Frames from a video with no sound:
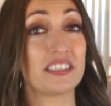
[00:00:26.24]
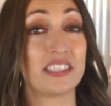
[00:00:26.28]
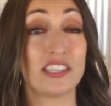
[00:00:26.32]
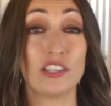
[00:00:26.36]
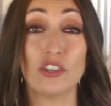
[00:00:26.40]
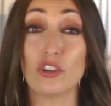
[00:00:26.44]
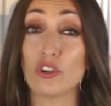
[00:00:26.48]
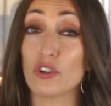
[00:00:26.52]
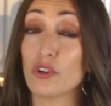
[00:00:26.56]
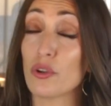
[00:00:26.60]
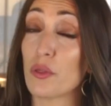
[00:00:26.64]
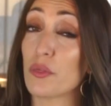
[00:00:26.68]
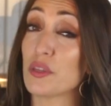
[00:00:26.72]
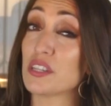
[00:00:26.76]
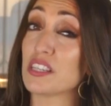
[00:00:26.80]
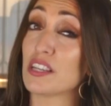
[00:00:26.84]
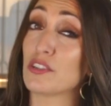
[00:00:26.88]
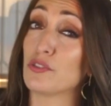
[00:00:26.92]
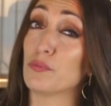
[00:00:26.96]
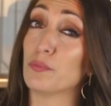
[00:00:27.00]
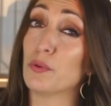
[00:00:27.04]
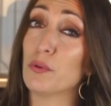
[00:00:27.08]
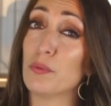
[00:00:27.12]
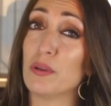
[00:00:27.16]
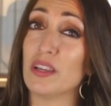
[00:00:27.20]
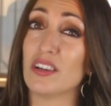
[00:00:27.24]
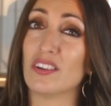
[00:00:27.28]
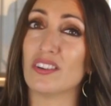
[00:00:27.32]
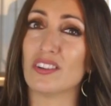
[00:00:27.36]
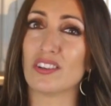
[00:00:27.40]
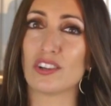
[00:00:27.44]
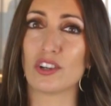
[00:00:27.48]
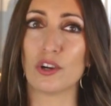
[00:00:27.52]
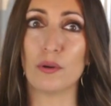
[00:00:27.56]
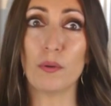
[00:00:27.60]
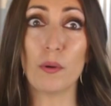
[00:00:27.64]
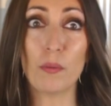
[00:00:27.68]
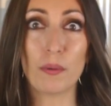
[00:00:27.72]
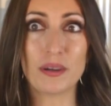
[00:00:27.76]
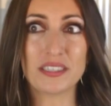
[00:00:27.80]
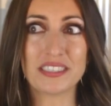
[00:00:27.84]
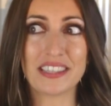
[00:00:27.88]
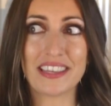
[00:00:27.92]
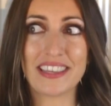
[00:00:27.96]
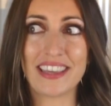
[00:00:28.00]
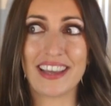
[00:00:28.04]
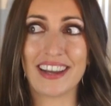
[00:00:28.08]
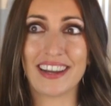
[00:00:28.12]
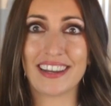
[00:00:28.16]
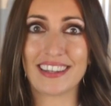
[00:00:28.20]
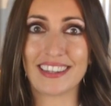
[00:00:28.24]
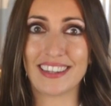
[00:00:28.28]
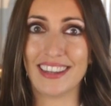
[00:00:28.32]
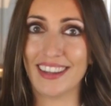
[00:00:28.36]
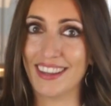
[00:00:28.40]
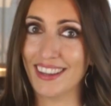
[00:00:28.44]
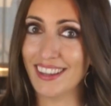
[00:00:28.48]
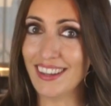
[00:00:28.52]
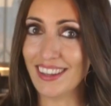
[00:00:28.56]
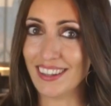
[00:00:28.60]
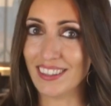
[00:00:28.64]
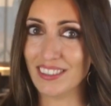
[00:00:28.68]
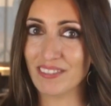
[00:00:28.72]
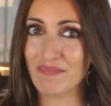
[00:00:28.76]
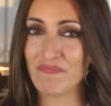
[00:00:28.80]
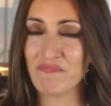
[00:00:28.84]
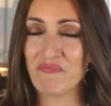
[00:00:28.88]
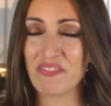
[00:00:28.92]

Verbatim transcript: si no conoces a tu público, ¿cómo vas a llegar a él?